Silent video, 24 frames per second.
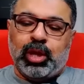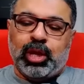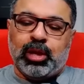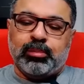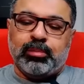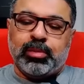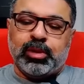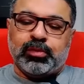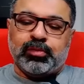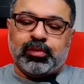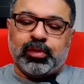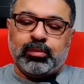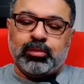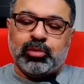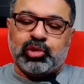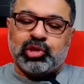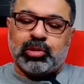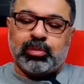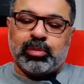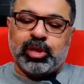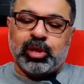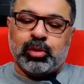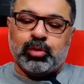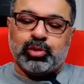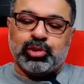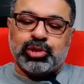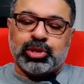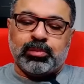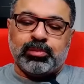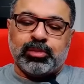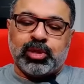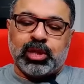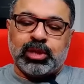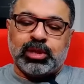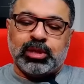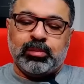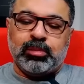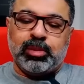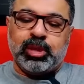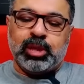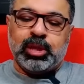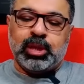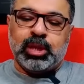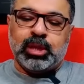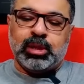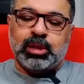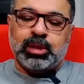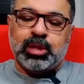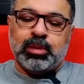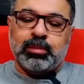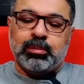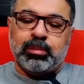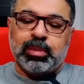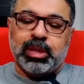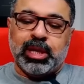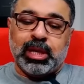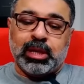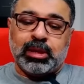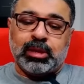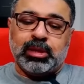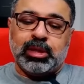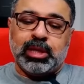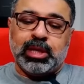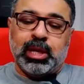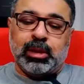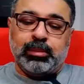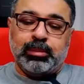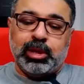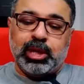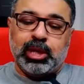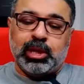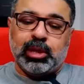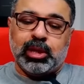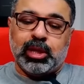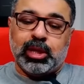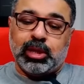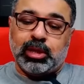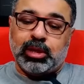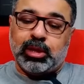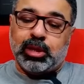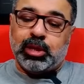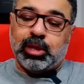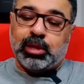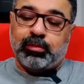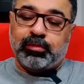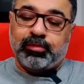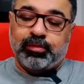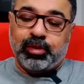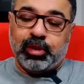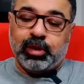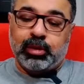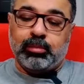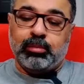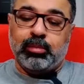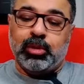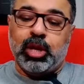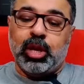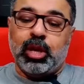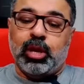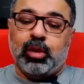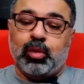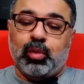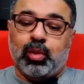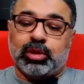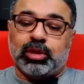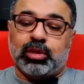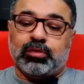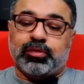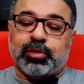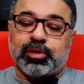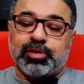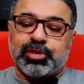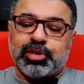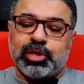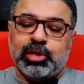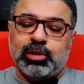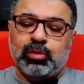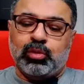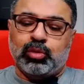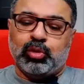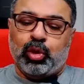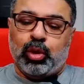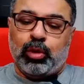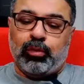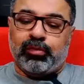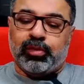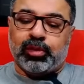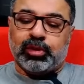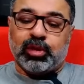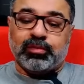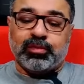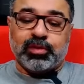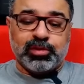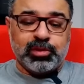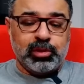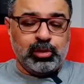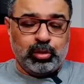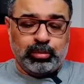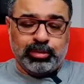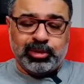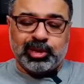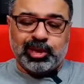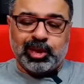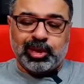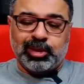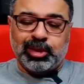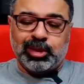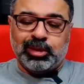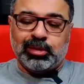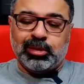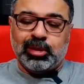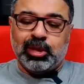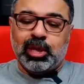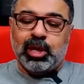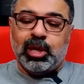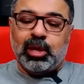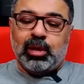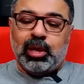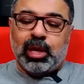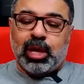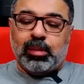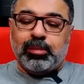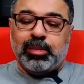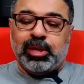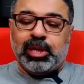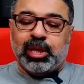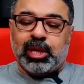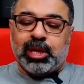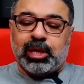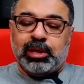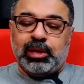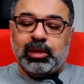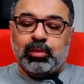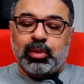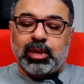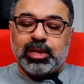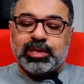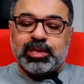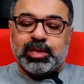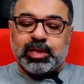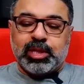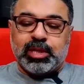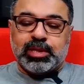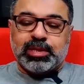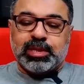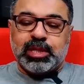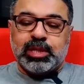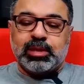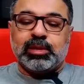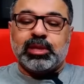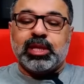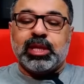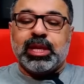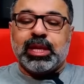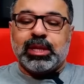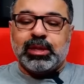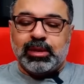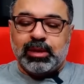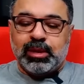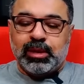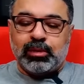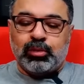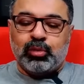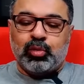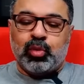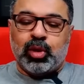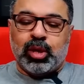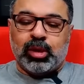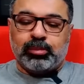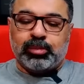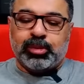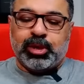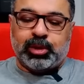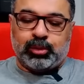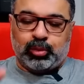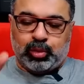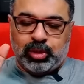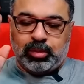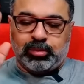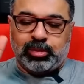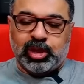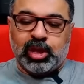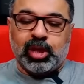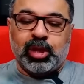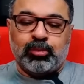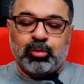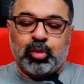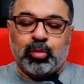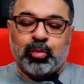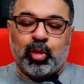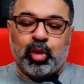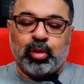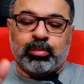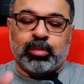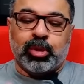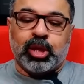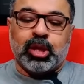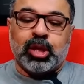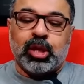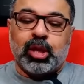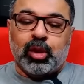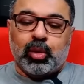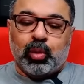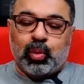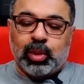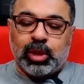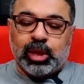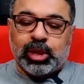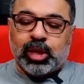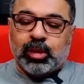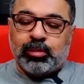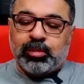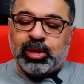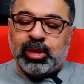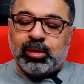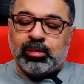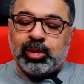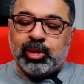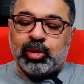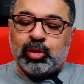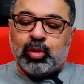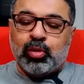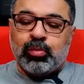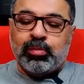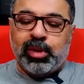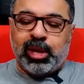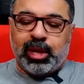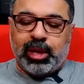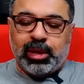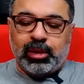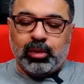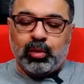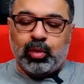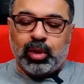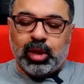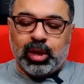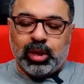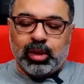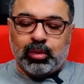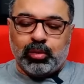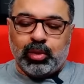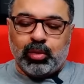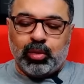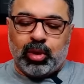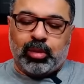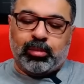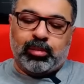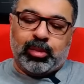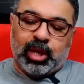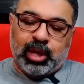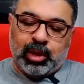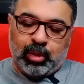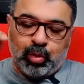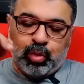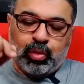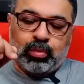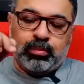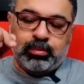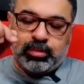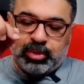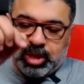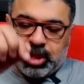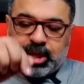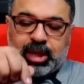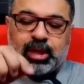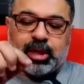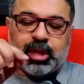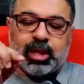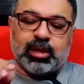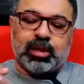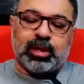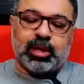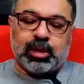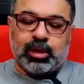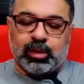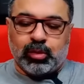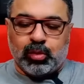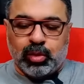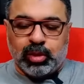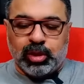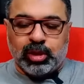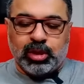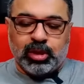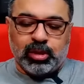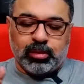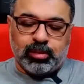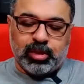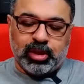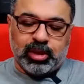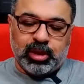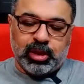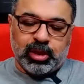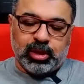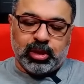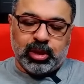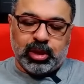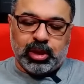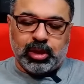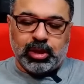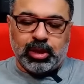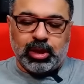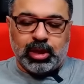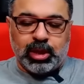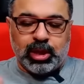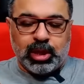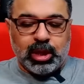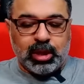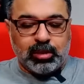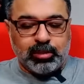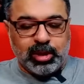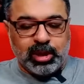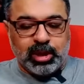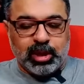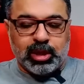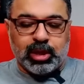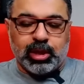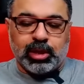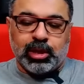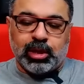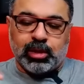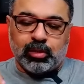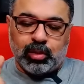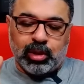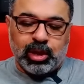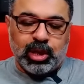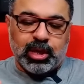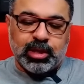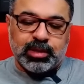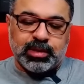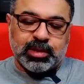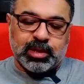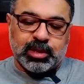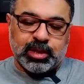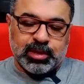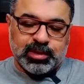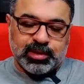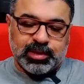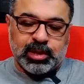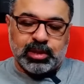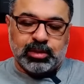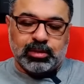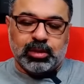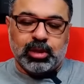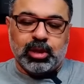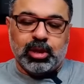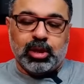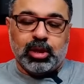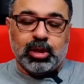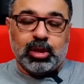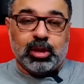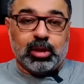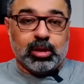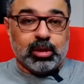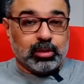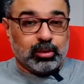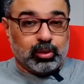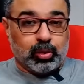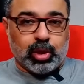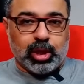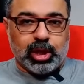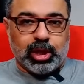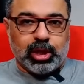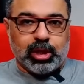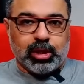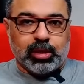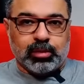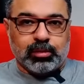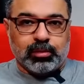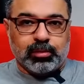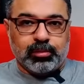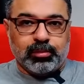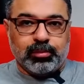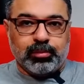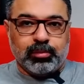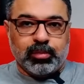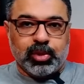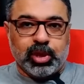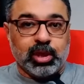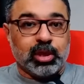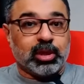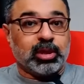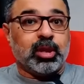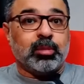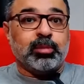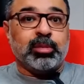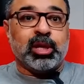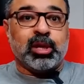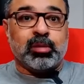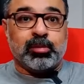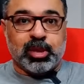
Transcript: حبيت فيلم شماريخ واستمتعت بيه جدا بجد جميل جدا الفيلم وتفاصيله تحفة تفاصيله بالتحديد أمينة خليل وآسر ياسين تجننوا وأبدعتوا هي بتكلمهم هم والكيمياء بينكم حلوة قوي وعاملة لهم تاج كذلك وجدير بالذكر إن لا أمينة خليل ولا آسر ياسين ردوا عليها اغضبي يا